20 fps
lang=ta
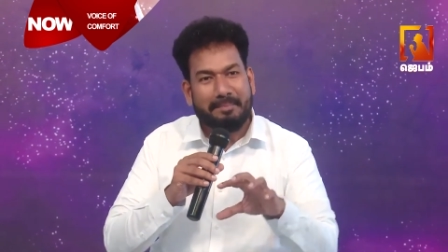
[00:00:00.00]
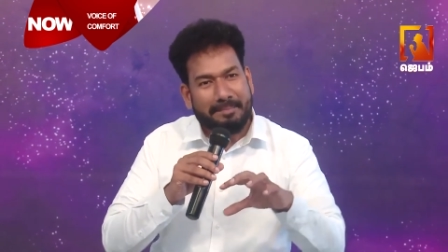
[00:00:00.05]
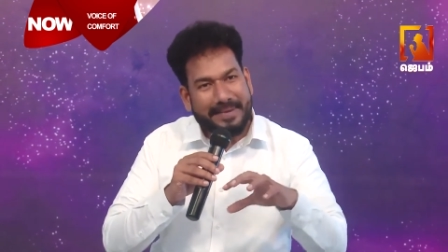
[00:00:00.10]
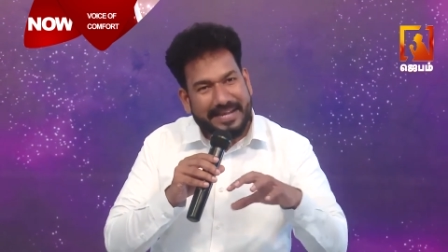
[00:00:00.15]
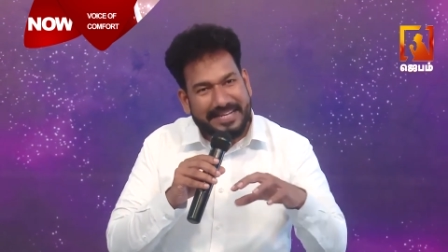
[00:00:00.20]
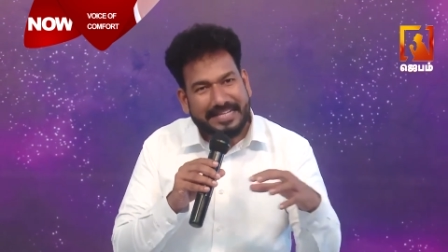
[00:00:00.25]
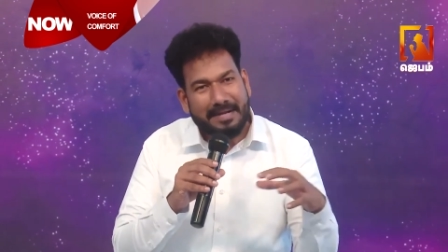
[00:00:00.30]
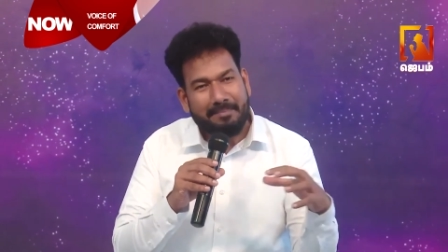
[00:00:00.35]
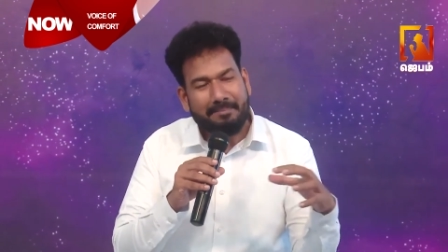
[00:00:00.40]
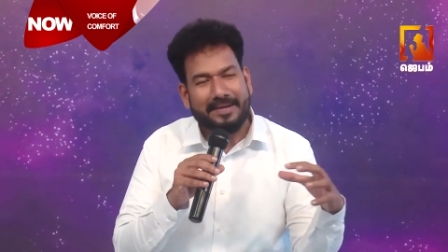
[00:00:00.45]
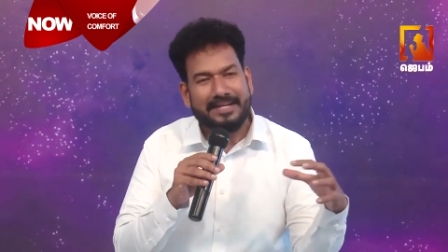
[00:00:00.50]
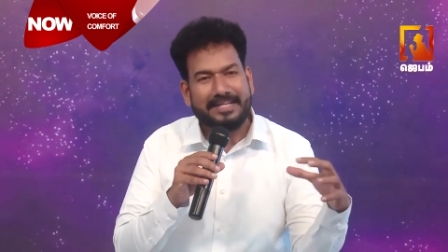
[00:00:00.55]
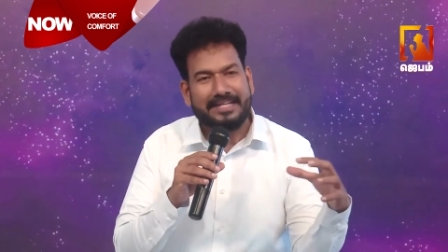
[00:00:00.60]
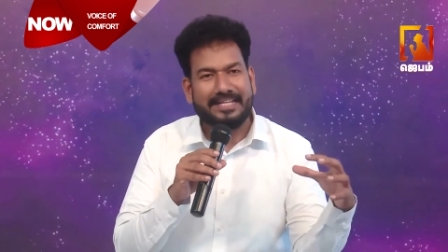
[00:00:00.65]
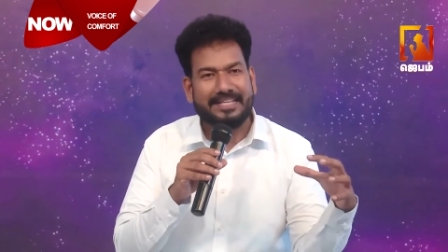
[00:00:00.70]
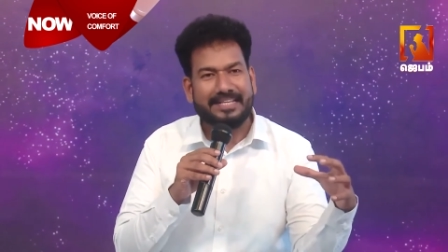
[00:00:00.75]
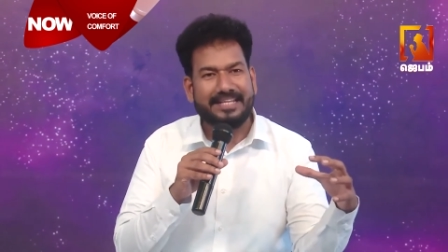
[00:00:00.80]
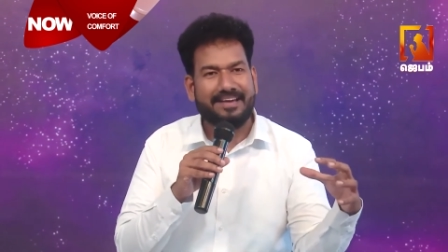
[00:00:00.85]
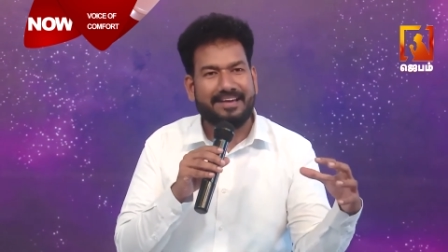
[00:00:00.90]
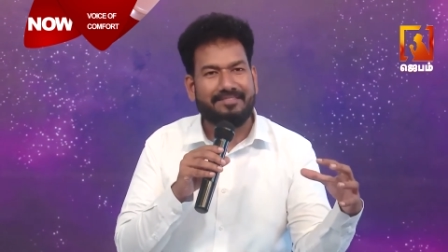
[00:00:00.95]

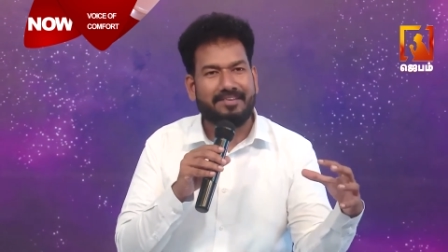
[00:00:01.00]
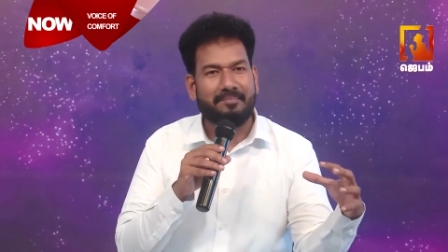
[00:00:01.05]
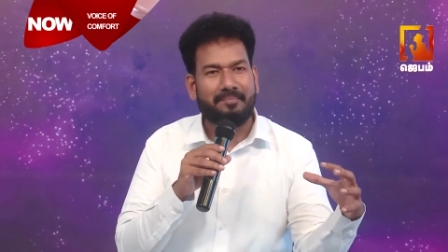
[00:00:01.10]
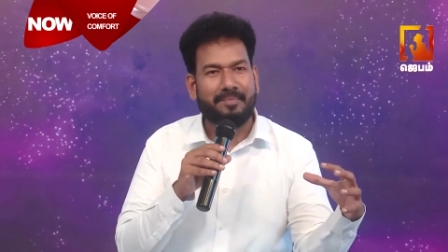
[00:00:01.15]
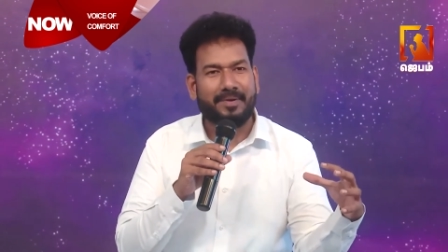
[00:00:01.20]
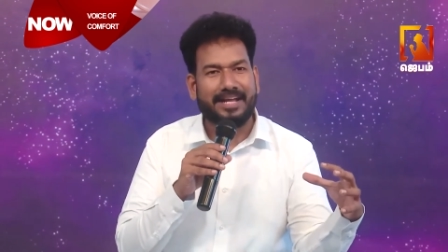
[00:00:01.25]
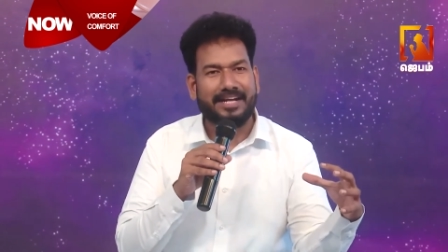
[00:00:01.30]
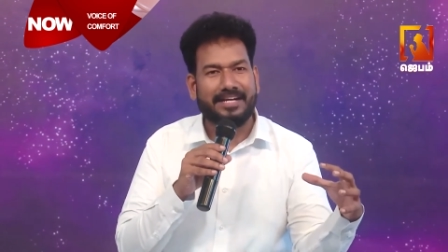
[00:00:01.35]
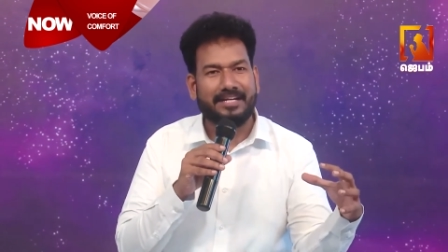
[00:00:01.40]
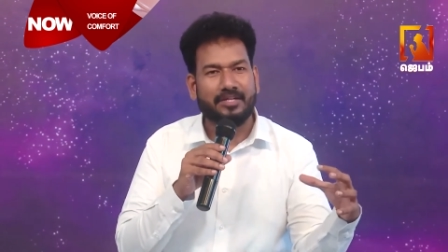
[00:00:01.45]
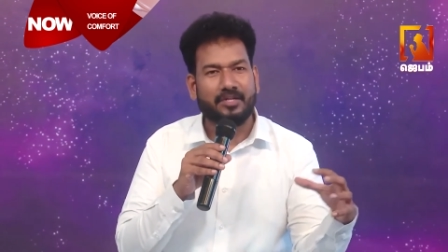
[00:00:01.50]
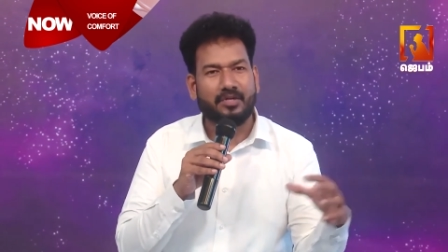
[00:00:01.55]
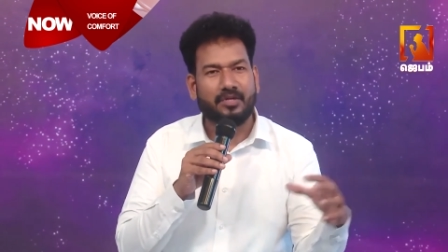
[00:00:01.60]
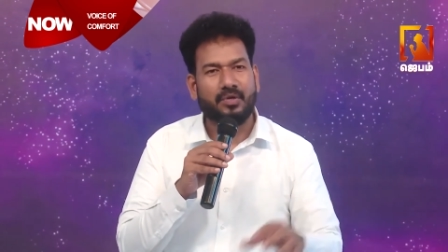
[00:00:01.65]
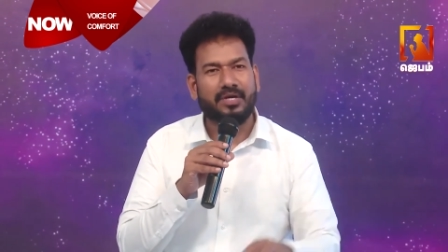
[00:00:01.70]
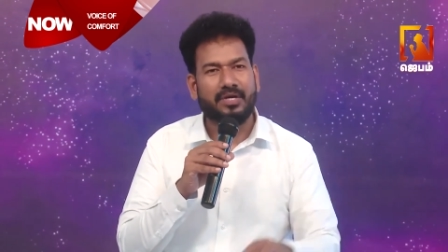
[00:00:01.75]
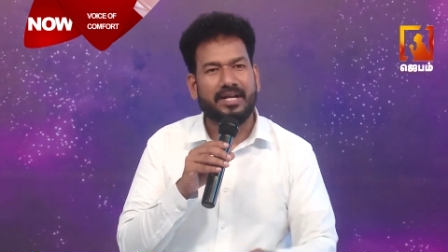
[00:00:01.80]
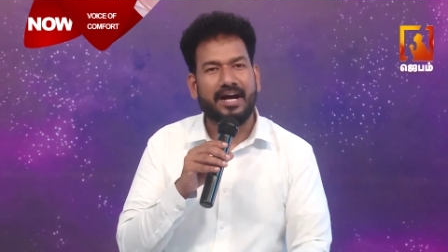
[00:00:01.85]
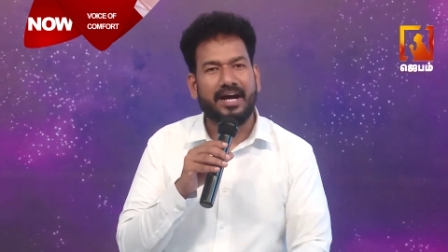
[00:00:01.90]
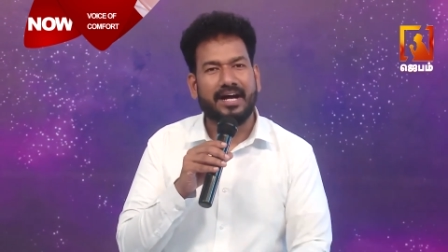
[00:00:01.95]
மிக்கப்பட்ட தேவ
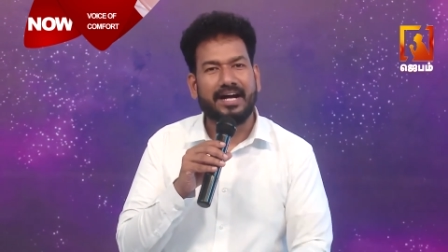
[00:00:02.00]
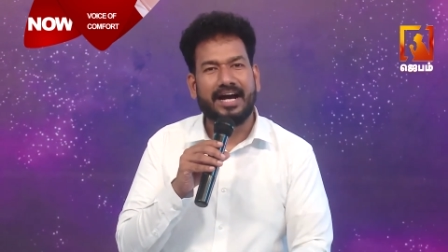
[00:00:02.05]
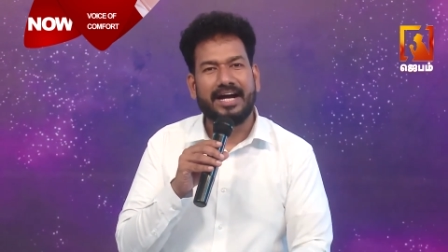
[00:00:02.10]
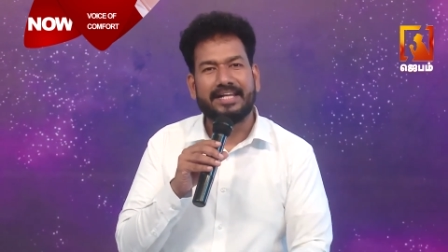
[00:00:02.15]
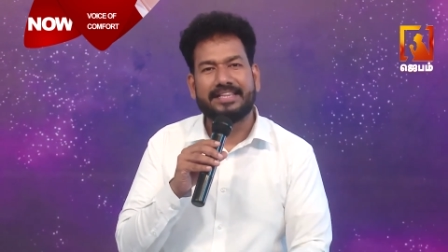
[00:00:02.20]
பிள்ளைகளுக்குள்ளாக